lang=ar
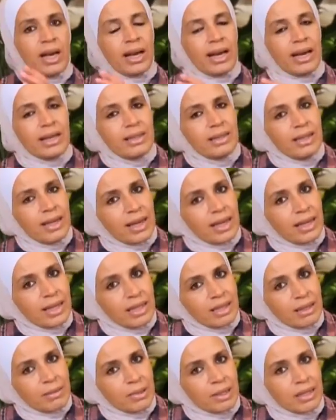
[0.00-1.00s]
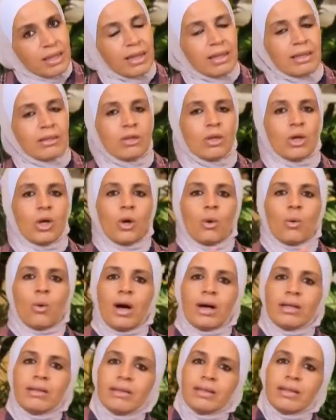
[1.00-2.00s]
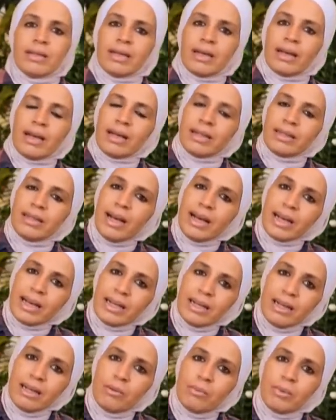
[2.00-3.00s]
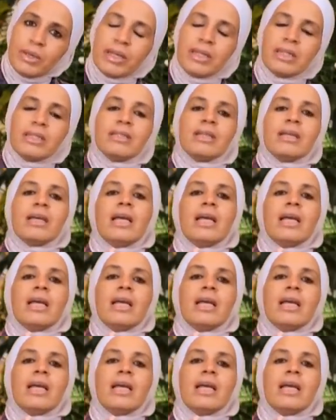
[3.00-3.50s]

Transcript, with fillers: أخذنا هاي النباتات وحطيناها داخل البيت